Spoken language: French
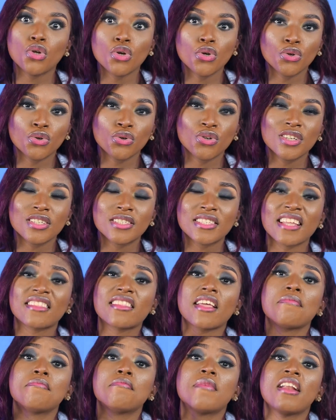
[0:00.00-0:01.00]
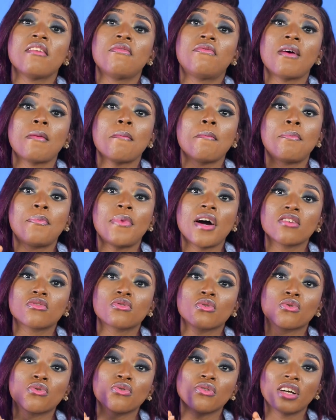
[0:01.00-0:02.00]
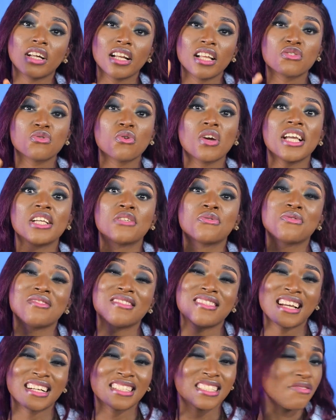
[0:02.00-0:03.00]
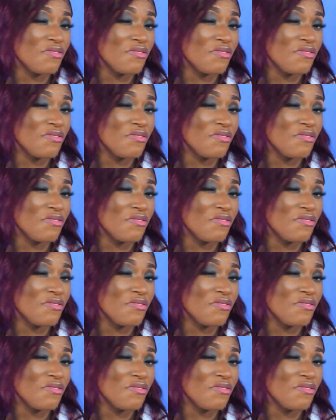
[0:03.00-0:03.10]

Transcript: De deux, certaines belles femmes pensent qu'une relation est une